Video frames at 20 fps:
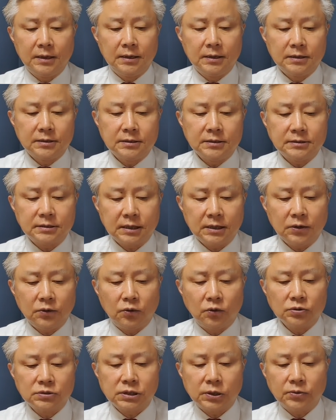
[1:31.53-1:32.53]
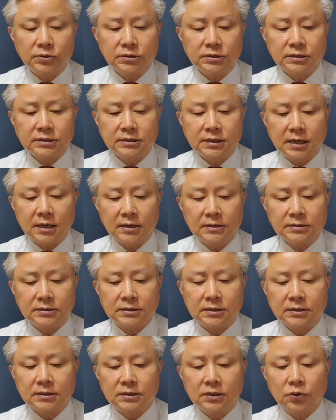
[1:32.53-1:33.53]
실제 오세훈 시장은
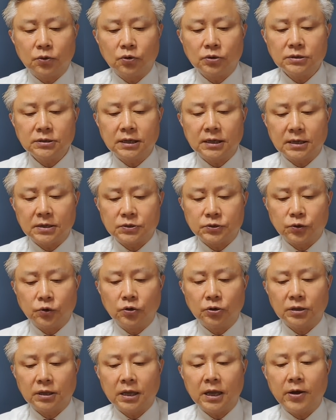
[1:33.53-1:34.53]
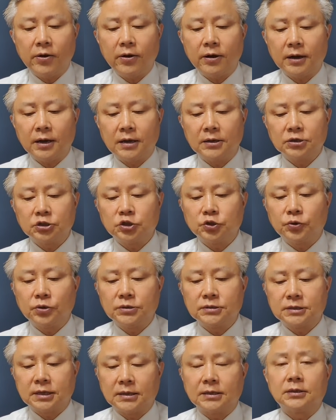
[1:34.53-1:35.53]
선거 공약에서도 태양광
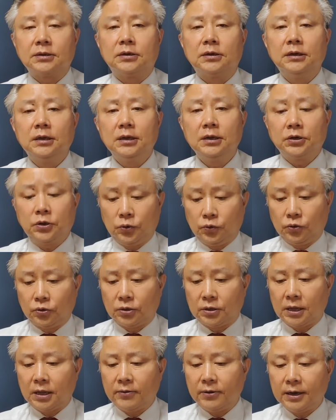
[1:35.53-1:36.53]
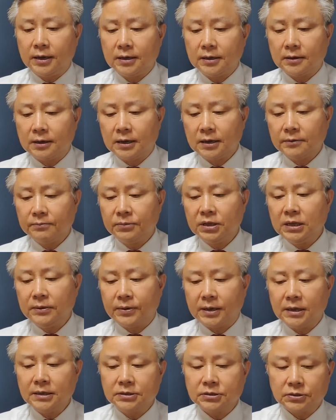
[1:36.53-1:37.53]
지원센터 그리고 태양광
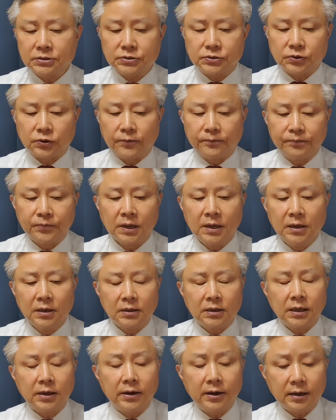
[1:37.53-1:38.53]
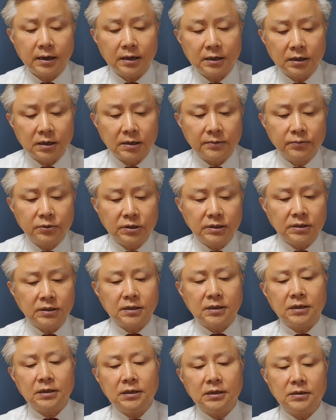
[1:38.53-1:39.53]
미니발전소 태양광
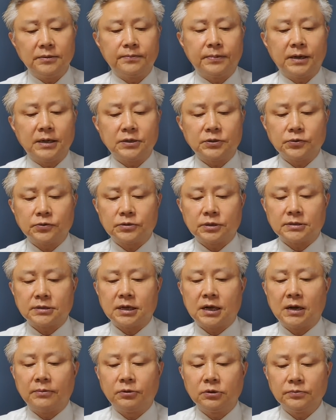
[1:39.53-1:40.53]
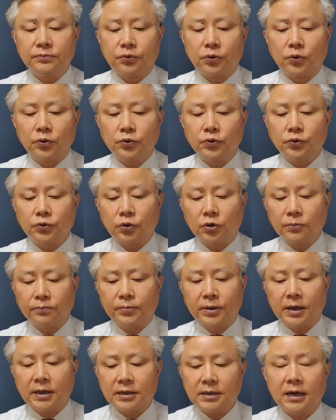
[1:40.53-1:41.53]
커뮤니티 발전소 사업은 보류 또는
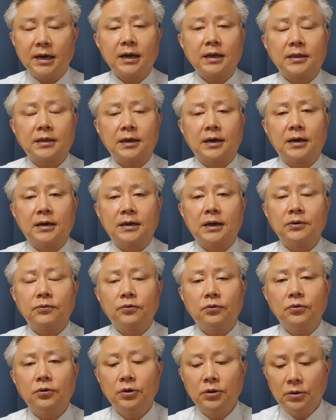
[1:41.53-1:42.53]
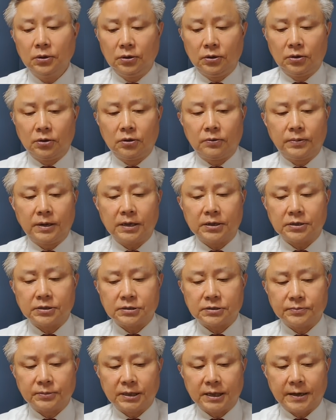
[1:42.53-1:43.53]
폐기하겠다라고 어,
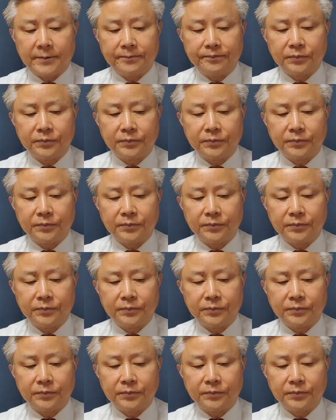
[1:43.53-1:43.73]
밝혔습니다.